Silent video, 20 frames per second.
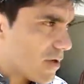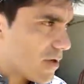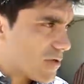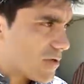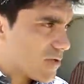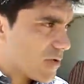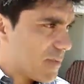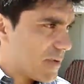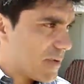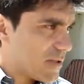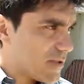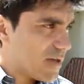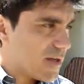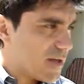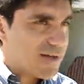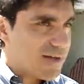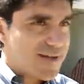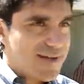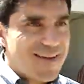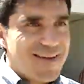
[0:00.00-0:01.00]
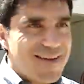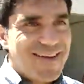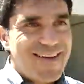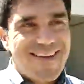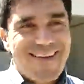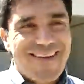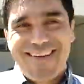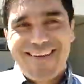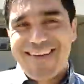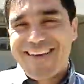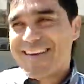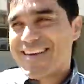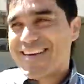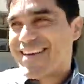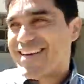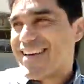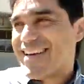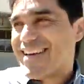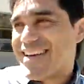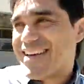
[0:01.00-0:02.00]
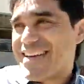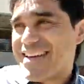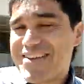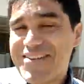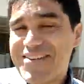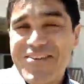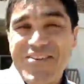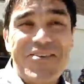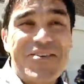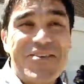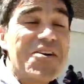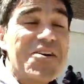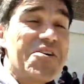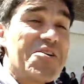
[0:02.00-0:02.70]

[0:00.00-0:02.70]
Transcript: una evaluación personal? no,